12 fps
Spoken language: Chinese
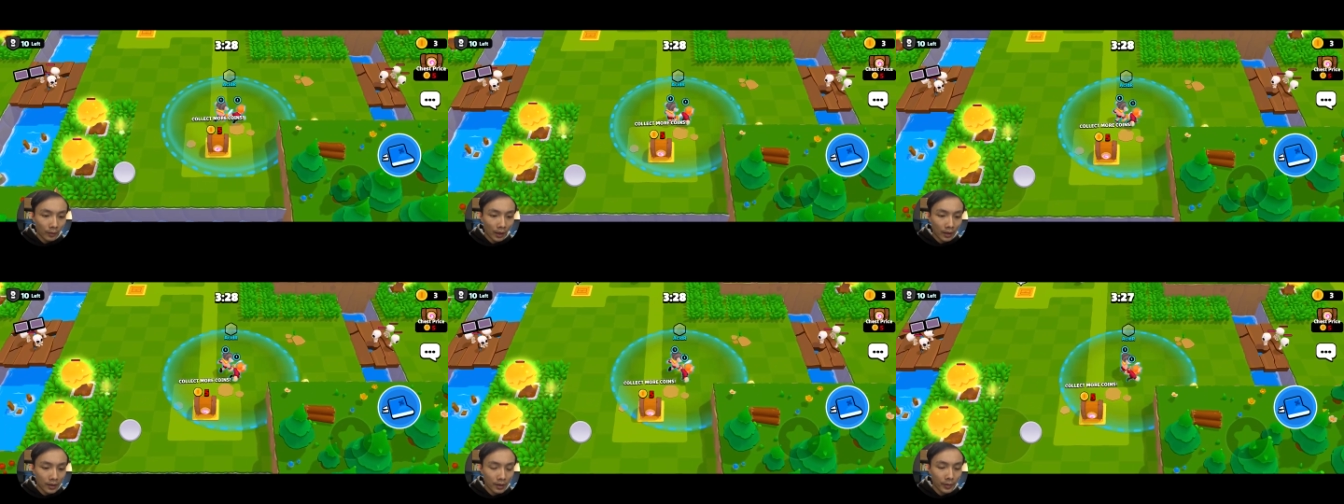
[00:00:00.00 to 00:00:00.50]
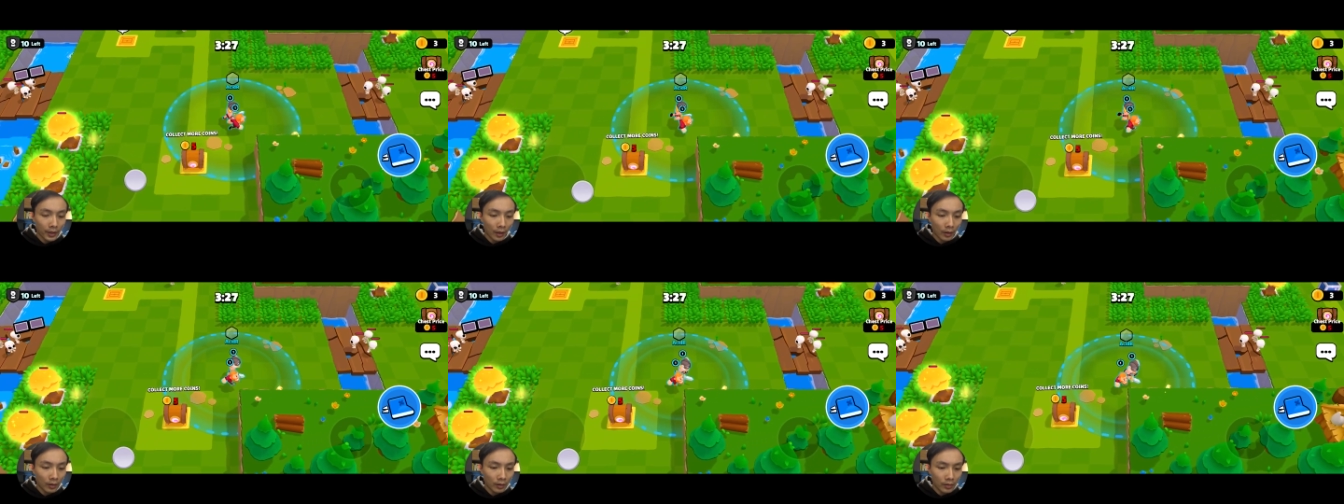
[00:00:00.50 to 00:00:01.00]
哇，这边
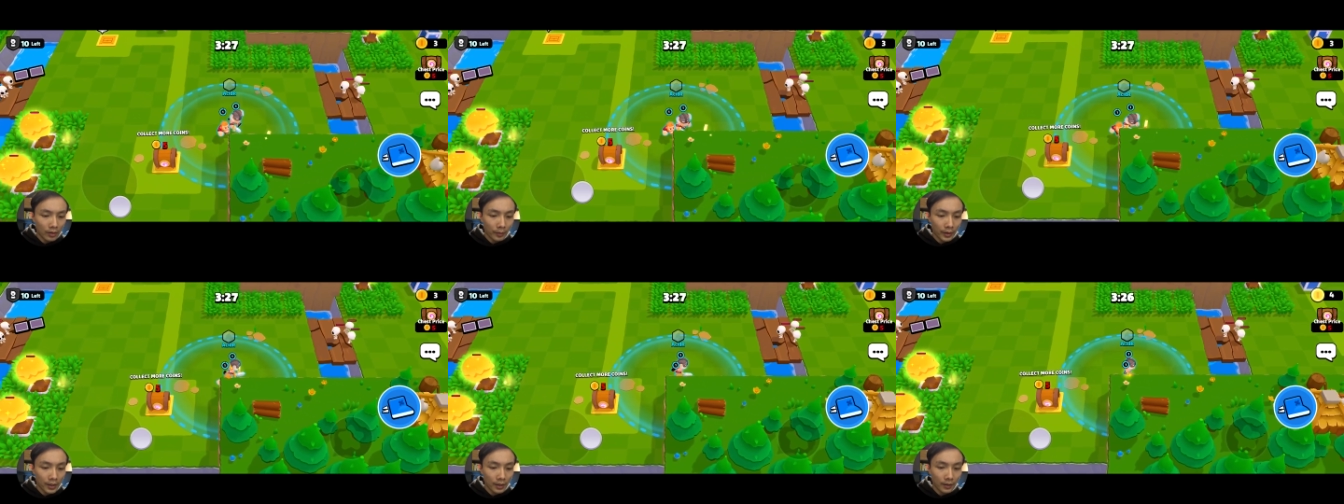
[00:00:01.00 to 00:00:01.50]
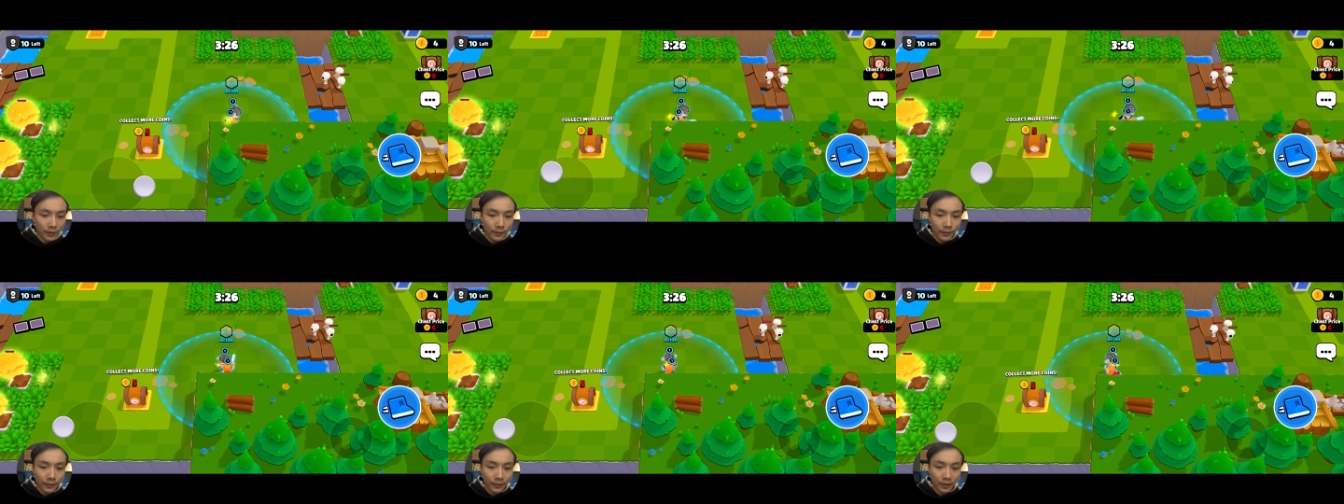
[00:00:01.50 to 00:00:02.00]
要什么意思？
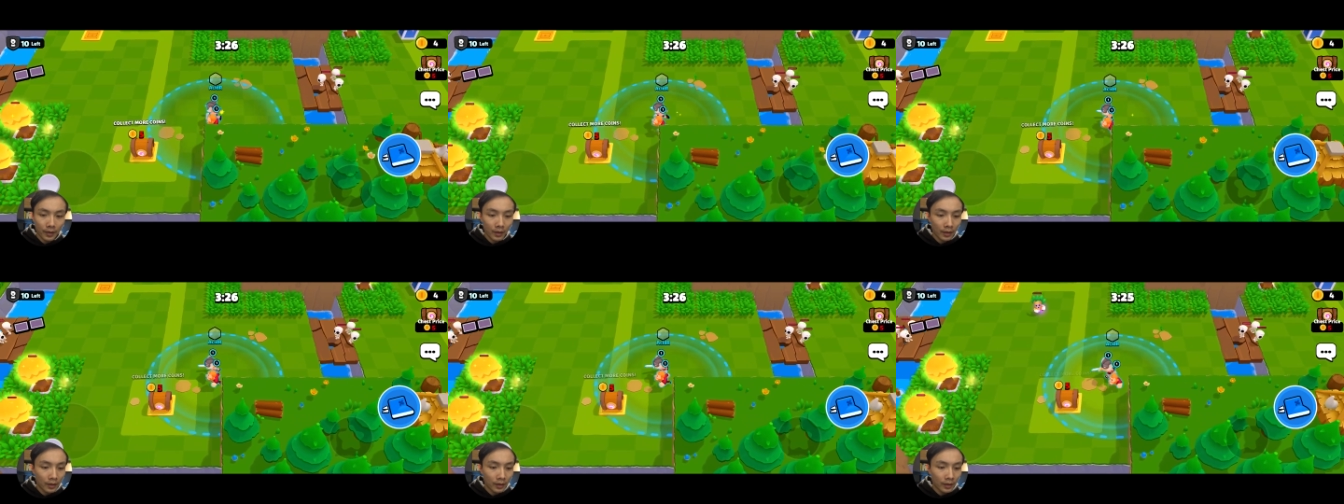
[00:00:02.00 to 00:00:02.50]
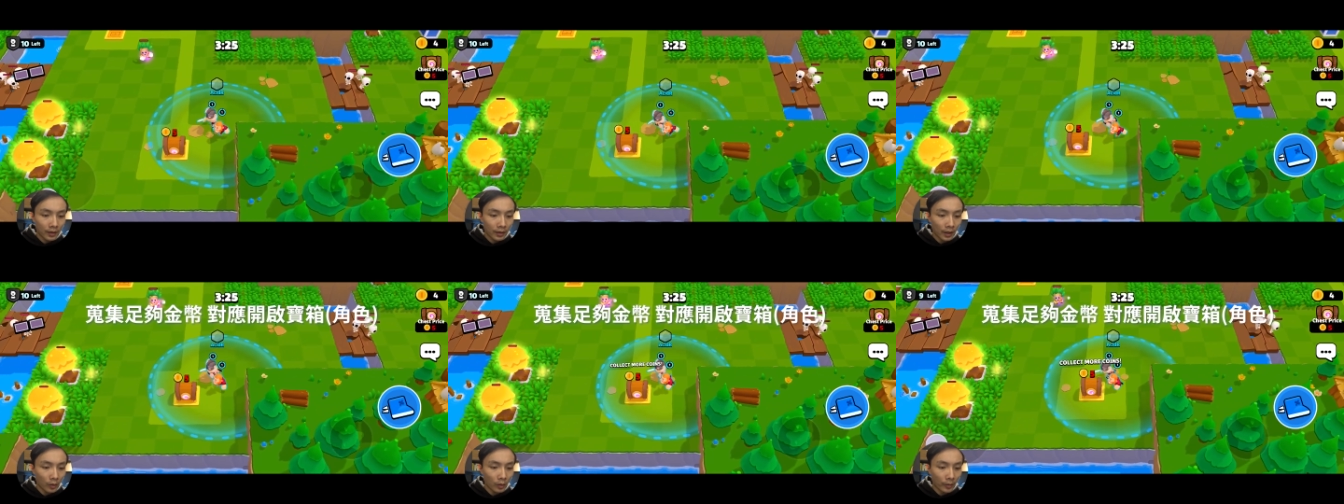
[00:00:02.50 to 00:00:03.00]

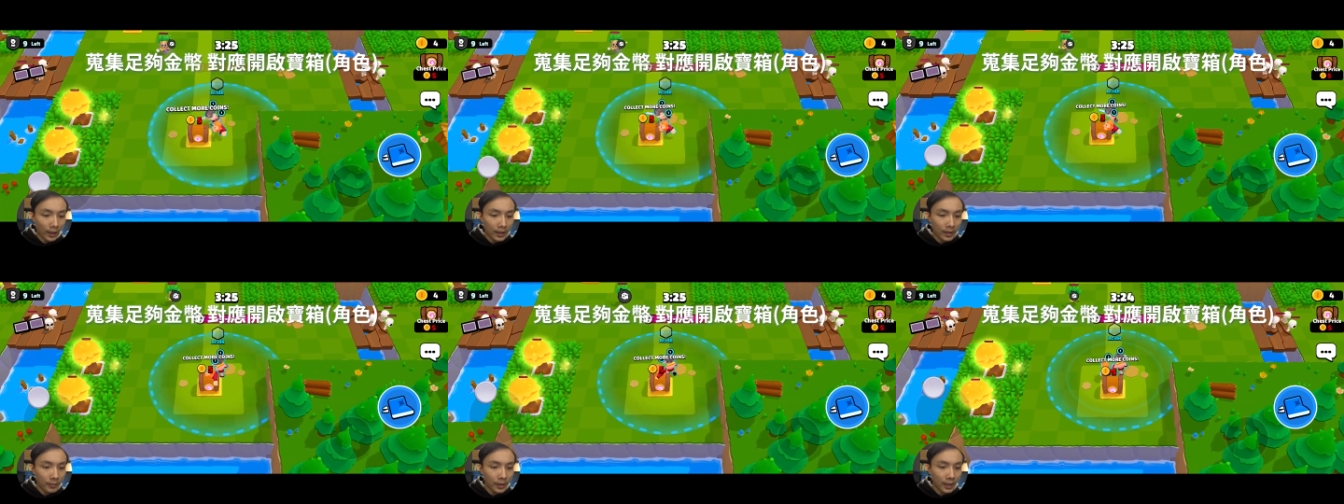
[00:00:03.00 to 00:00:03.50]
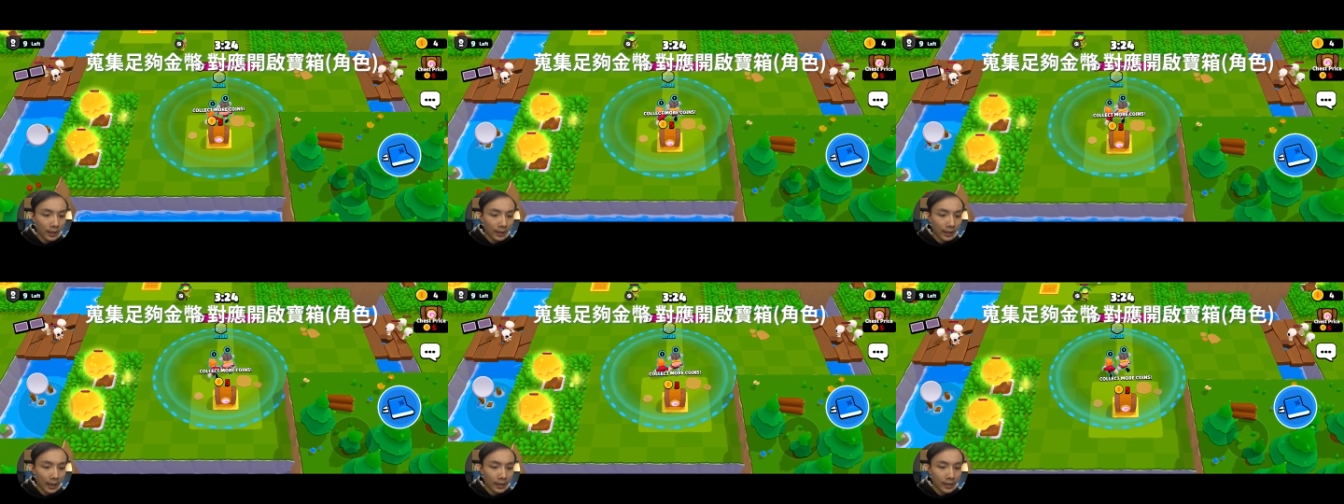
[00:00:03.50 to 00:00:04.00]
要5枚金币才
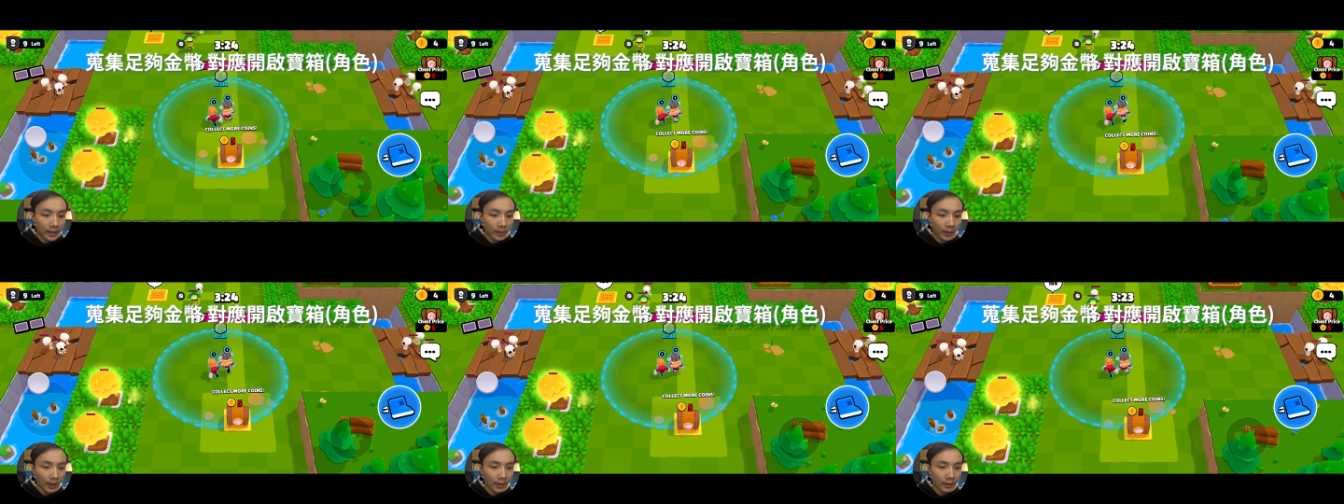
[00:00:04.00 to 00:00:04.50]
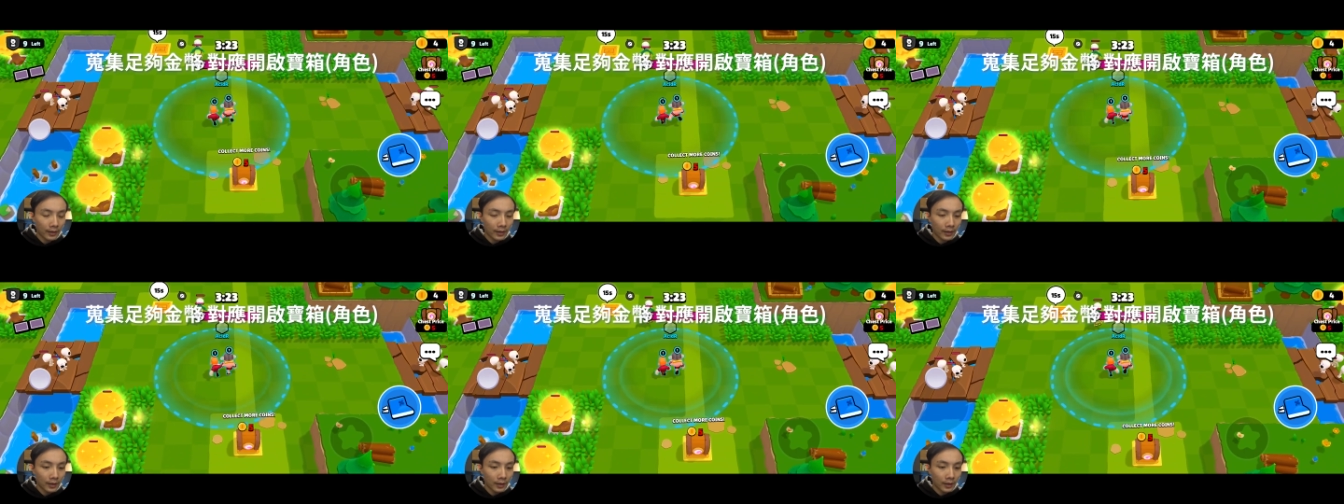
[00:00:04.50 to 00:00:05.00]
能开启是吧？
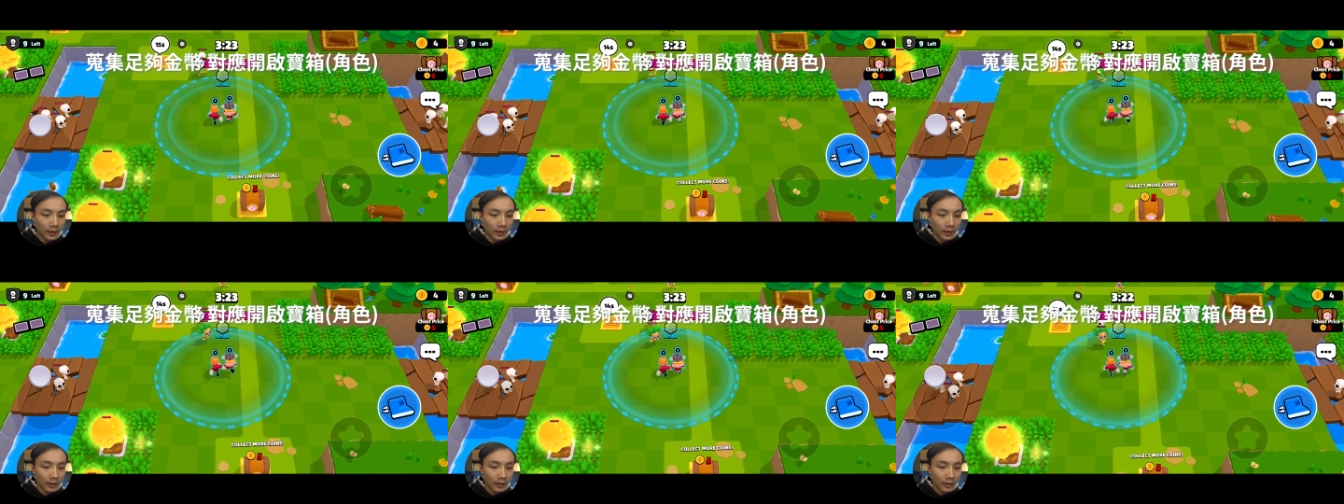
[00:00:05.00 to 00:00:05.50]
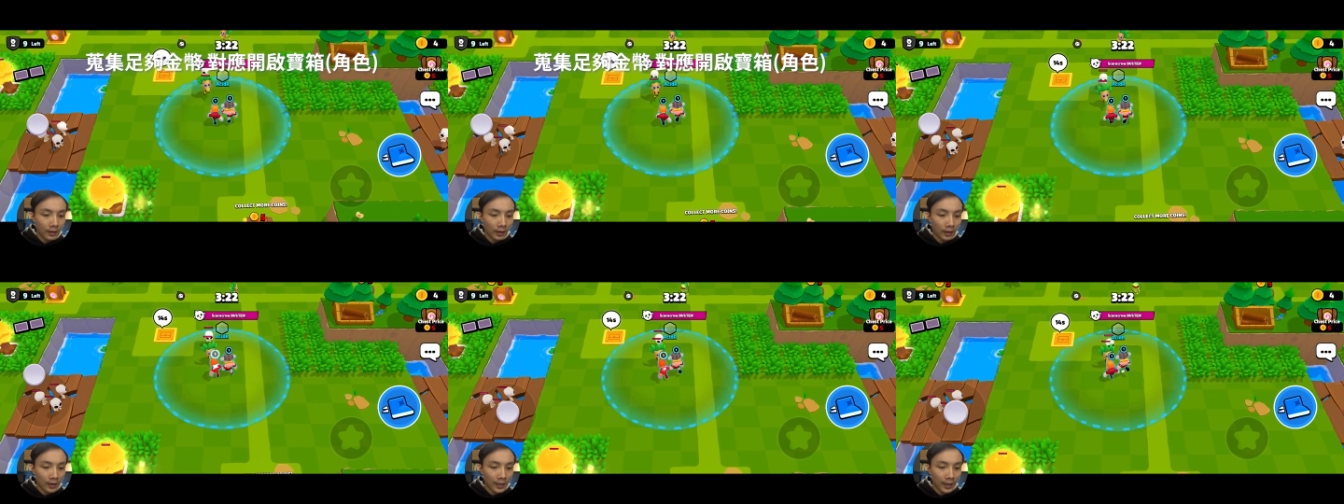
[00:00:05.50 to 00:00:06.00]

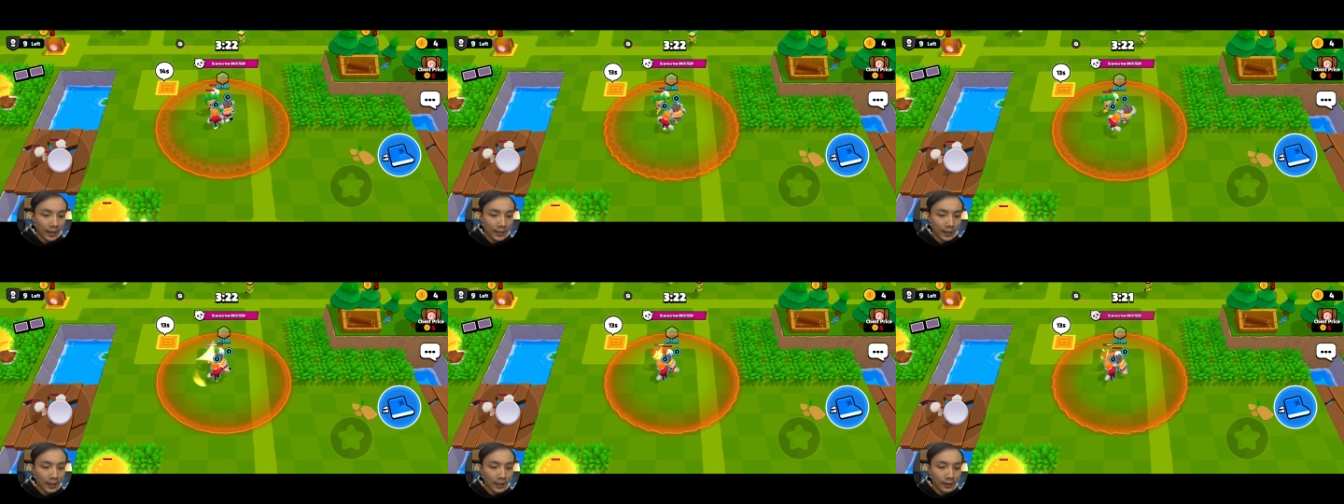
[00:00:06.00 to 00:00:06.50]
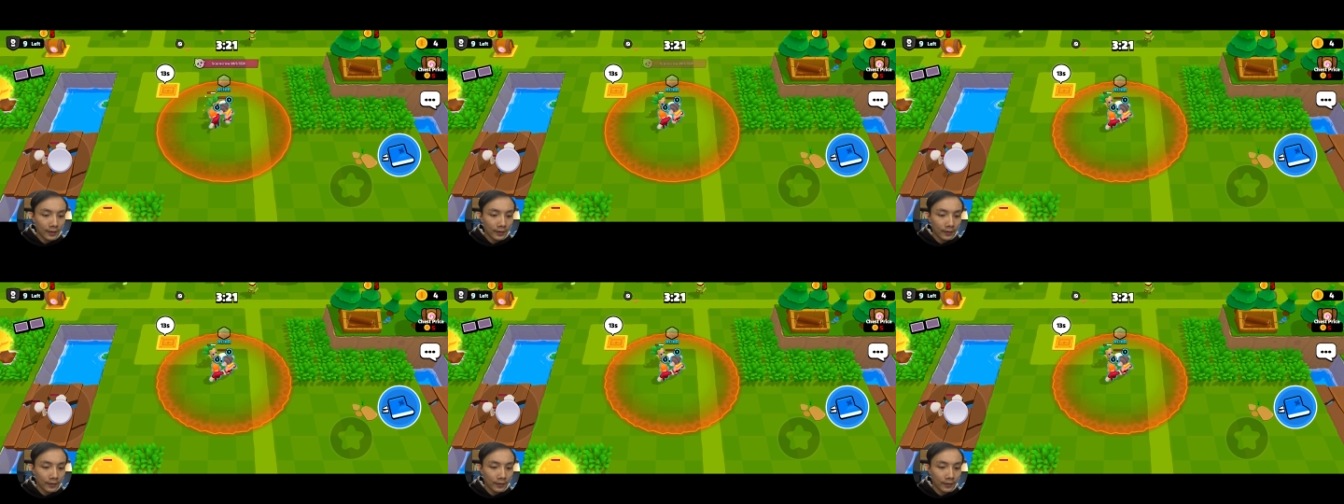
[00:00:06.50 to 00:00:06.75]
宰他，宰他！